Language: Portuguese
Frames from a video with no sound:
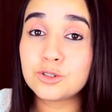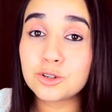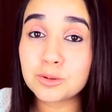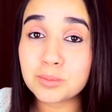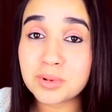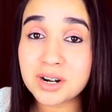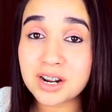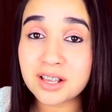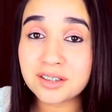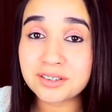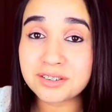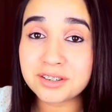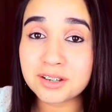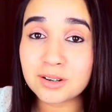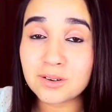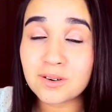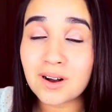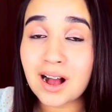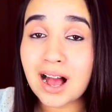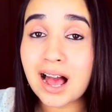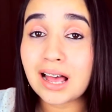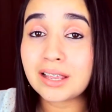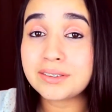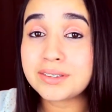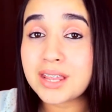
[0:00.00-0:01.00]
No Brasil,
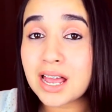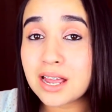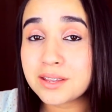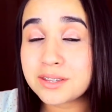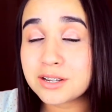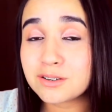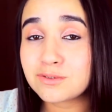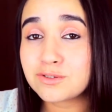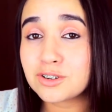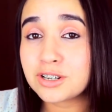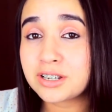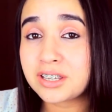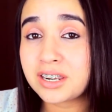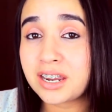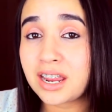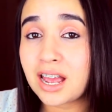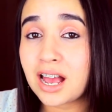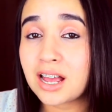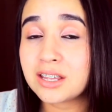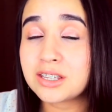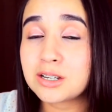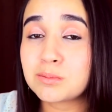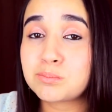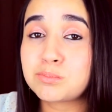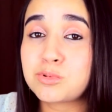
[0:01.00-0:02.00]
a data foi
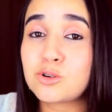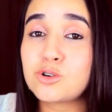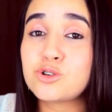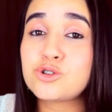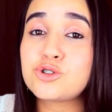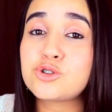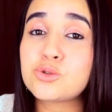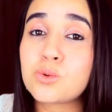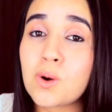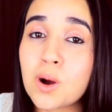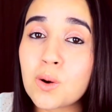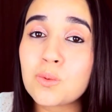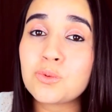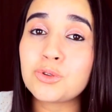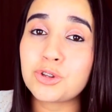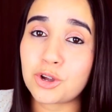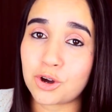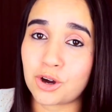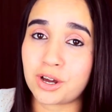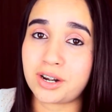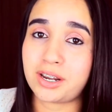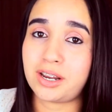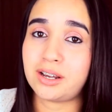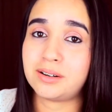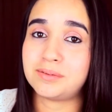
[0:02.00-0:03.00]
criada por João
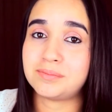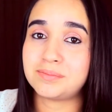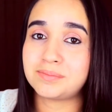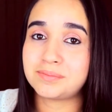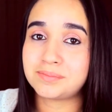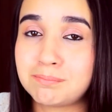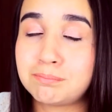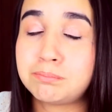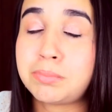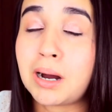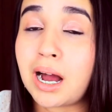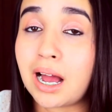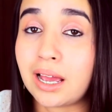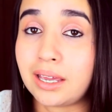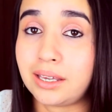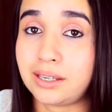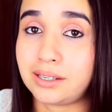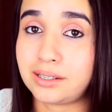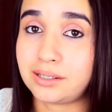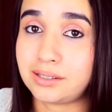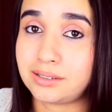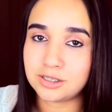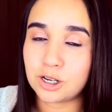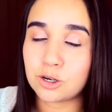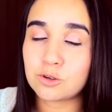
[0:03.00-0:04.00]
Dória, pai.
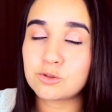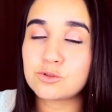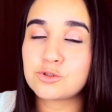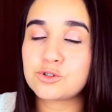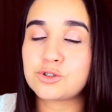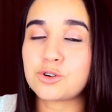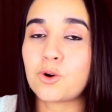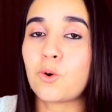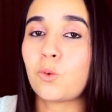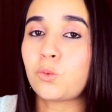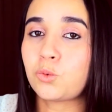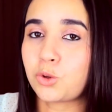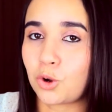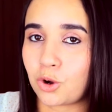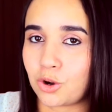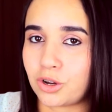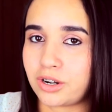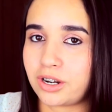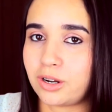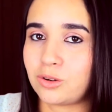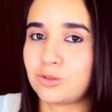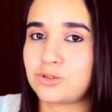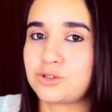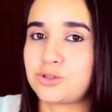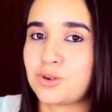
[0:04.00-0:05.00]
Não o João Dória,
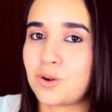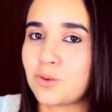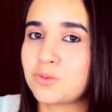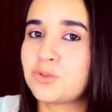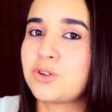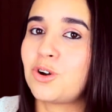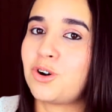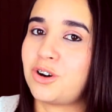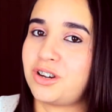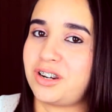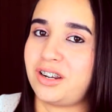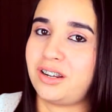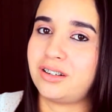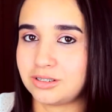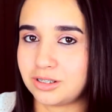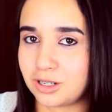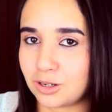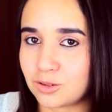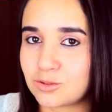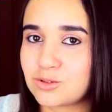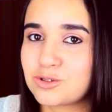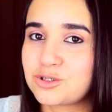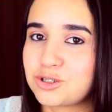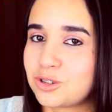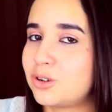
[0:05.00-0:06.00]
é o João Dória.
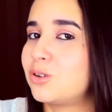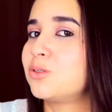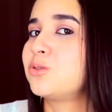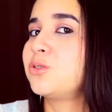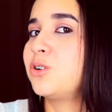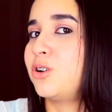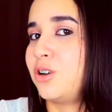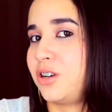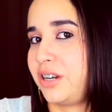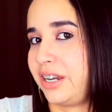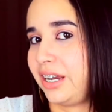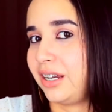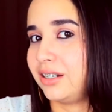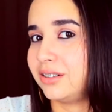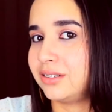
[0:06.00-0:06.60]
Não o João Dória,